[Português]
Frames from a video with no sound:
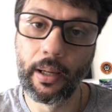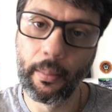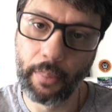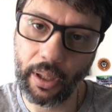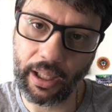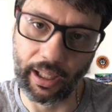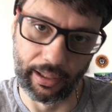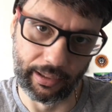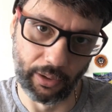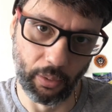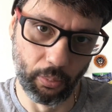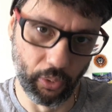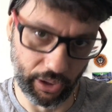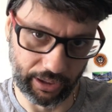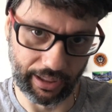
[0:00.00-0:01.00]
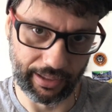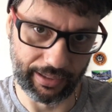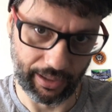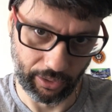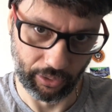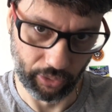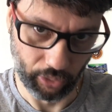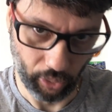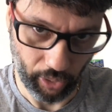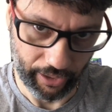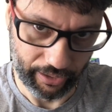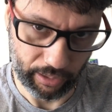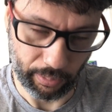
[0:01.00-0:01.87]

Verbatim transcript: porque são muitas sessões